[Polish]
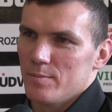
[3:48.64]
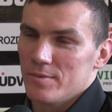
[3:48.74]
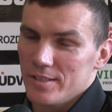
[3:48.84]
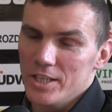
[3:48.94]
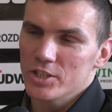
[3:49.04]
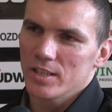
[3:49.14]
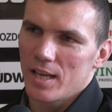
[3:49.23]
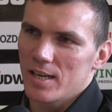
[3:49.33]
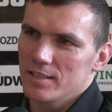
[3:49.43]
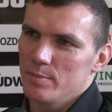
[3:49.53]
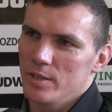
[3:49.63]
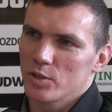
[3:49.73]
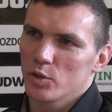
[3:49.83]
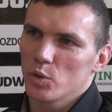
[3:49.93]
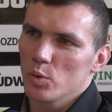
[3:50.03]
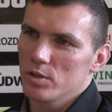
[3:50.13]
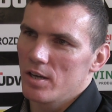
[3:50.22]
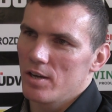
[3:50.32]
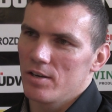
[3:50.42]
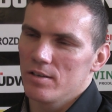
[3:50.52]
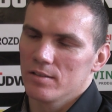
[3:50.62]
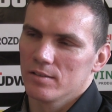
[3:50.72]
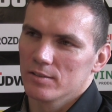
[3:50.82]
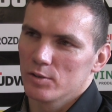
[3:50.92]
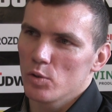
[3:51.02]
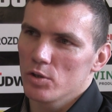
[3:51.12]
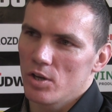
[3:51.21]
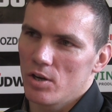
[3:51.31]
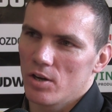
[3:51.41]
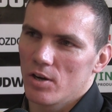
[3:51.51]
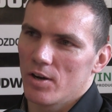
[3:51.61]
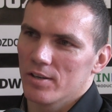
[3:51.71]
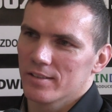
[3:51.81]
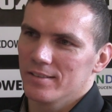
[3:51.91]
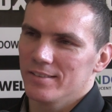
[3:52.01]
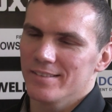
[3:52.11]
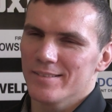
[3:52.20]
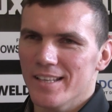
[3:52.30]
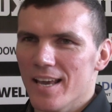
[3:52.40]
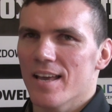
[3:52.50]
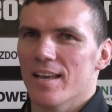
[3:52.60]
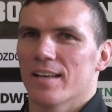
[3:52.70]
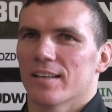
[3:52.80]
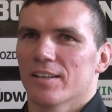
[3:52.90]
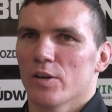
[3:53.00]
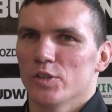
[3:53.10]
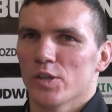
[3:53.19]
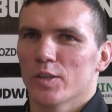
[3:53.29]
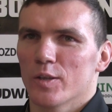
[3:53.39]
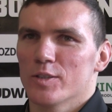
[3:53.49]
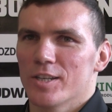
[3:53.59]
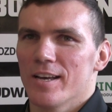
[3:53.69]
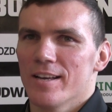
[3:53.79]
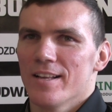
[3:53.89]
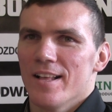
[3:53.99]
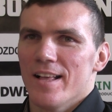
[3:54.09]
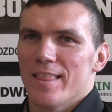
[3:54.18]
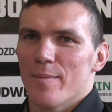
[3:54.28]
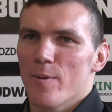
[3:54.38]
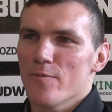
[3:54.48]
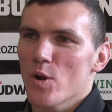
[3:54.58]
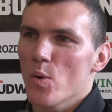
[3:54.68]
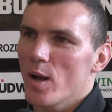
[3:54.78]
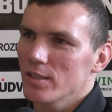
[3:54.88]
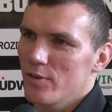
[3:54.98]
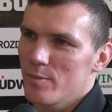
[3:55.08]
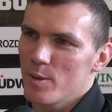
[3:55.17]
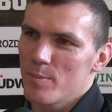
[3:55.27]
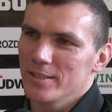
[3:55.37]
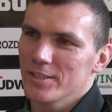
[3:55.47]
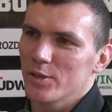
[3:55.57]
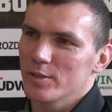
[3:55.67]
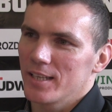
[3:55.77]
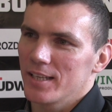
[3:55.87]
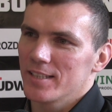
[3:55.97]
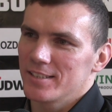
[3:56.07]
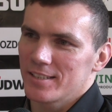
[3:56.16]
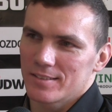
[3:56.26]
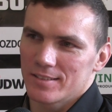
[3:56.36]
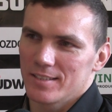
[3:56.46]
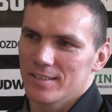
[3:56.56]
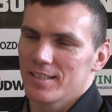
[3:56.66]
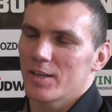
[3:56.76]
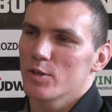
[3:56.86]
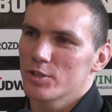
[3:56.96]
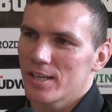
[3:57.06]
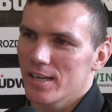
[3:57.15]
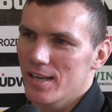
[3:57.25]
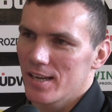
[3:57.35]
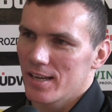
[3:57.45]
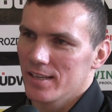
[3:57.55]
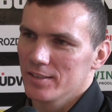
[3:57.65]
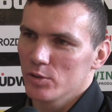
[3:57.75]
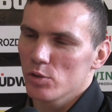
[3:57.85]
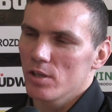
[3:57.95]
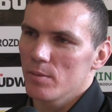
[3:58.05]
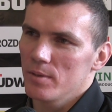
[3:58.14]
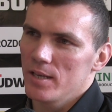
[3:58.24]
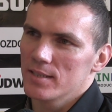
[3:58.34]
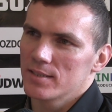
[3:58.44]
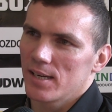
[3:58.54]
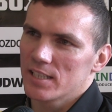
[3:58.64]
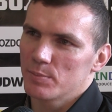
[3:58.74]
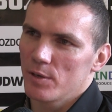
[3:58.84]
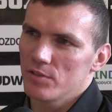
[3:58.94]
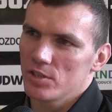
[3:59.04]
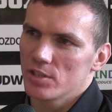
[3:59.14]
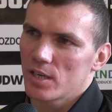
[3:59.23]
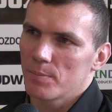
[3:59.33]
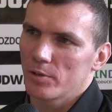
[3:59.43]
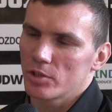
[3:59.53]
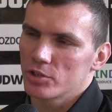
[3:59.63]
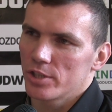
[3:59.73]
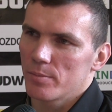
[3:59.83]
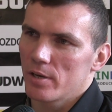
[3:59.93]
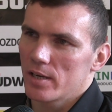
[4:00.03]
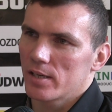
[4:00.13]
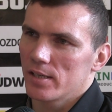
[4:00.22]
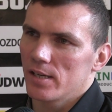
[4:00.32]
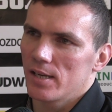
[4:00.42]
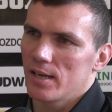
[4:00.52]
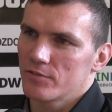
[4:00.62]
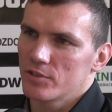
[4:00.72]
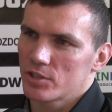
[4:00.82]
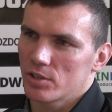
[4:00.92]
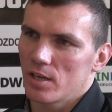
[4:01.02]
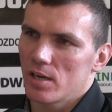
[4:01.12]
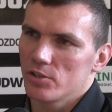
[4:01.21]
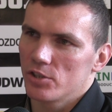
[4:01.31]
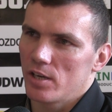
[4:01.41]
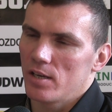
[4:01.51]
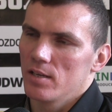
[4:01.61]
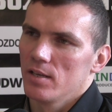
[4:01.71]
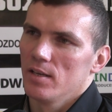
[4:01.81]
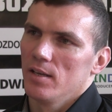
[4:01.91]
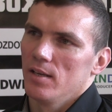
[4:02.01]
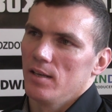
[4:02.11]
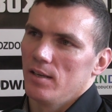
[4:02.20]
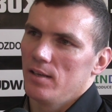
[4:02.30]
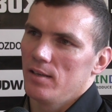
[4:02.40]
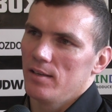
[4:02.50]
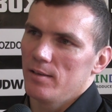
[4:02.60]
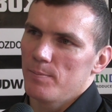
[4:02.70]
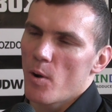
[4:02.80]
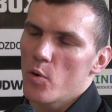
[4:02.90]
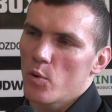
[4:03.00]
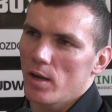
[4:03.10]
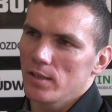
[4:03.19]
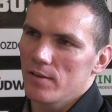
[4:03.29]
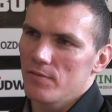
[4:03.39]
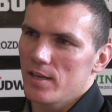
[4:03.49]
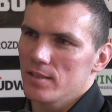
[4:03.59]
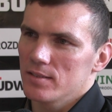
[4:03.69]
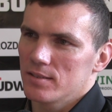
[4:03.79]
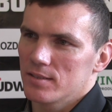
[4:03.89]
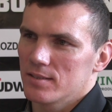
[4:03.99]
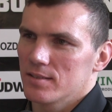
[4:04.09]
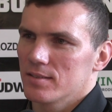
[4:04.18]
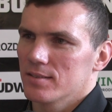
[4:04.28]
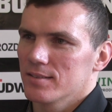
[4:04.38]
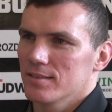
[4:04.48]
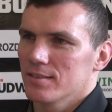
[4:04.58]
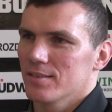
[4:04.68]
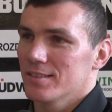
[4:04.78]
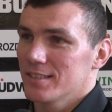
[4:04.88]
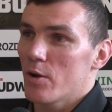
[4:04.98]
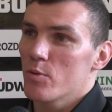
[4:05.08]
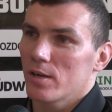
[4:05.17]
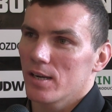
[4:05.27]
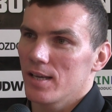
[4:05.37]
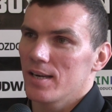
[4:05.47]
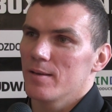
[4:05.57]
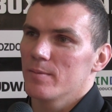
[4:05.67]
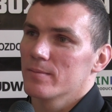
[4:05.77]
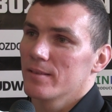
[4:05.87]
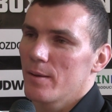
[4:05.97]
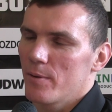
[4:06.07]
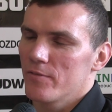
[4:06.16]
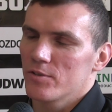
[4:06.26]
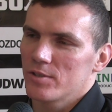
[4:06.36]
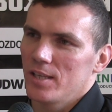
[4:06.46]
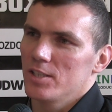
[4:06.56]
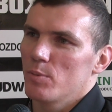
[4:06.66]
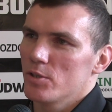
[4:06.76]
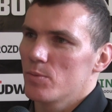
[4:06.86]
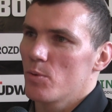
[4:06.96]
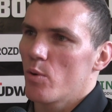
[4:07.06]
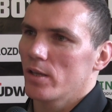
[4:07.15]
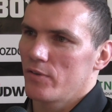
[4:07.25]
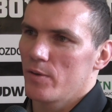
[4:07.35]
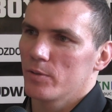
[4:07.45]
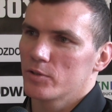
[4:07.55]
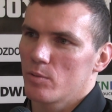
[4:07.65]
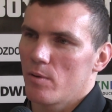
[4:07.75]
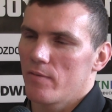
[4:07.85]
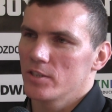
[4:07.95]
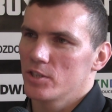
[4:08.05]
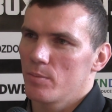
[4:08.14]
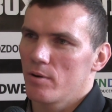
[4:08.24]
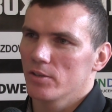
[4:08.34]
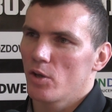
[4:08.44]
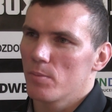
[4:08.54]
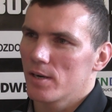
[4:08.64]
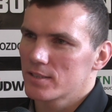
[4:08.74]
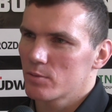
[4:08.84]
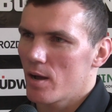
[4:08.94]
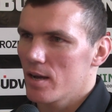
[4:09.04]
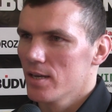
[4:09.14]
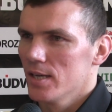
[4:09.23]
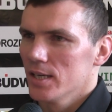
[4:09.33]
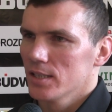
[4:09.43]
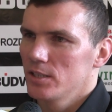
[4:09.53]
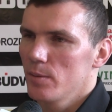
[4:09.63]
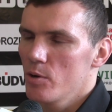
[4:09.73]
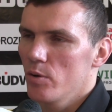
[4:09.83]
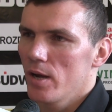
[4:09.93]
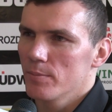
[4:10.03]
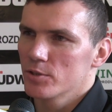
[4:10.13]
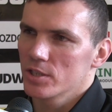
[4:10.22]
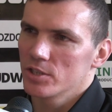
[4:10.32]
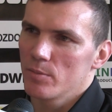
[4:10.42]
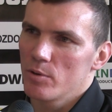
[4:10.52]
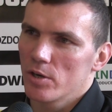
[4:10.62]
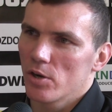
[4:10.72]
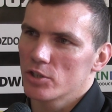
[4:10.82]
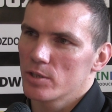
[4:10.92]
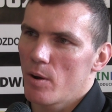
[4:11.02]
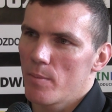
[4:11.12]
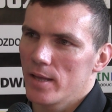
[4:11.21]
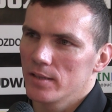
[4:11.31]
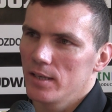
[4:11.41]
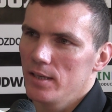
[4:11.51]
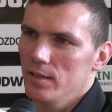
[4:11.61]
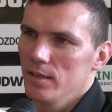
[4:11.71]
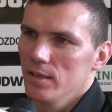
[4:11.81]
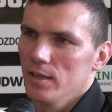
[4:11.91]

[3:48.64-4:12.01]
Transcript: Jeszcze teraz mi jest to trudno trudno. Nie, chodzi o to, że na pewno łatwiej mi będzie to oceniać, jak zakończę karierę. Trudno mi jest teraz przewidzieć, jak potoczy się moja kariera, wszystko dalej się e, poukłada, więc całą karierę na pewno kiedyś będzie mi łatwiej podsumować, czy była dobra, zła, gdzie były lepsze, gdzie były gorsze momenty.